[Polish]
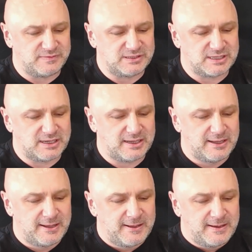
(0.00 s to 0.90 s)
Widzę,
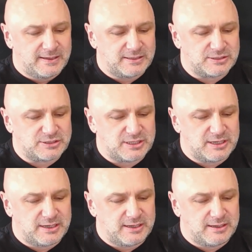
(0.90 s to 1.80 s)

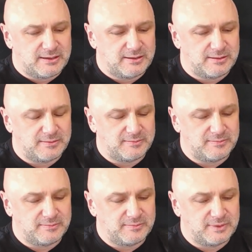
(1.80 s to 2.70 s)
że
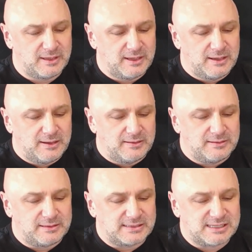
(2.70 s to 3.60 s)
mm,
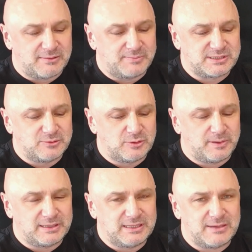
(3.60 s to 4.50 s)
ta cała
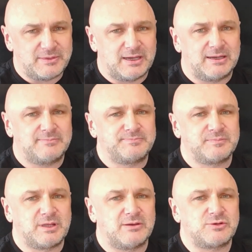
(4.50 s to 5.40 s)
pseudopandemia,
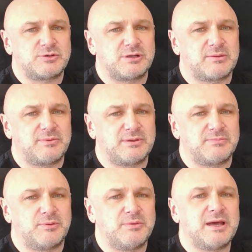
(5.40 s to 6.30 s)
ja już jakby
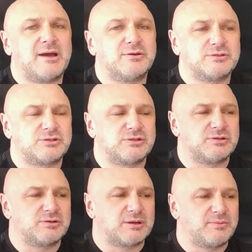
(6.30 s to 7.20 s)
pomijając
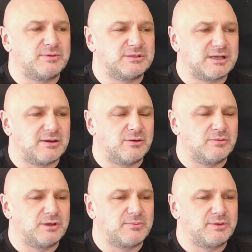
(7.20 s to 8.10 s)
y, jakby
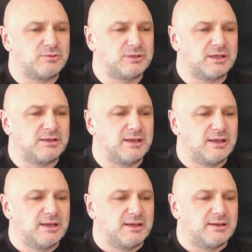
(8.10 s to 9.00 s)
całą jakby tutaj
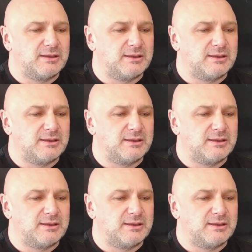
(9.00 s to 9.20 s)
e,